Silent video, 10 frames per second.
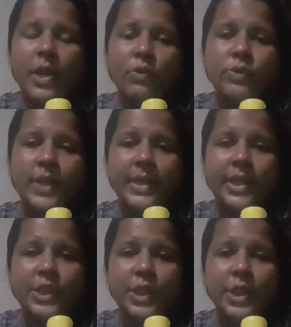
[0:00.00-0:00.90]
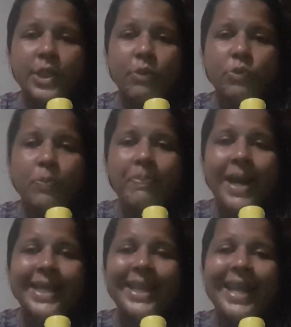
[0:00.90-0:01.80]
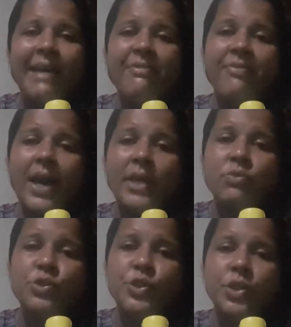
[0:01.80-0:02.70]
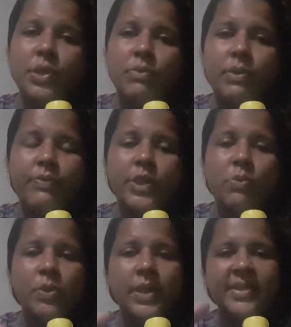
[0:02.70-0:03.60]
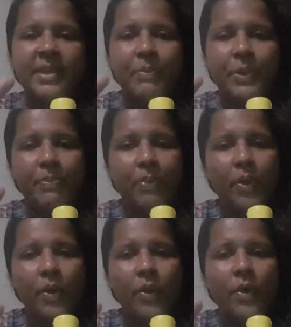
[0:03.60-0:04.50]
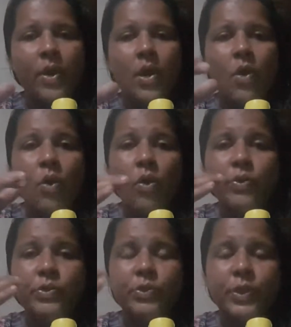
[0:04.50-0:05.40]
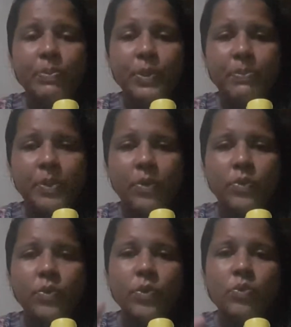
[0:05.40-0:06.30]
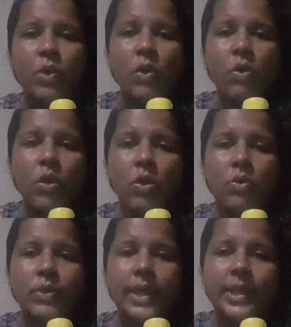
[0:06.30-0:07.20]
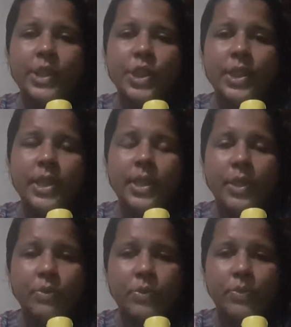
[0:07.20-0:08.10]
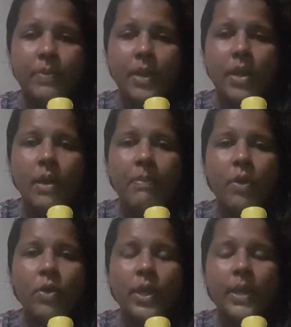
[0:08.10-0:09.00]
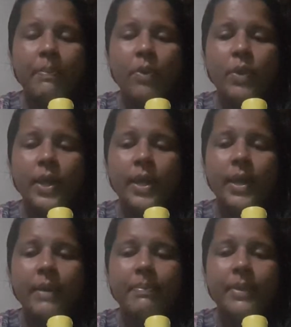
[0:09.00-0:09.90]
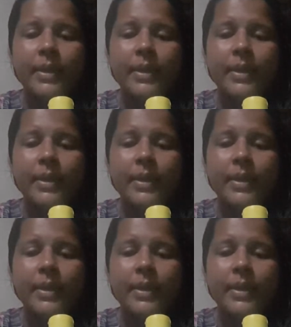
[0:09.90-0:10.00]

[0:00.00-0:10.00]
eu uso detergente neutro para lavar o chão. Em vez de eu botar sabão em pó, outro tipo de produto, eu coloco o detergente neutro. Por quê? Porque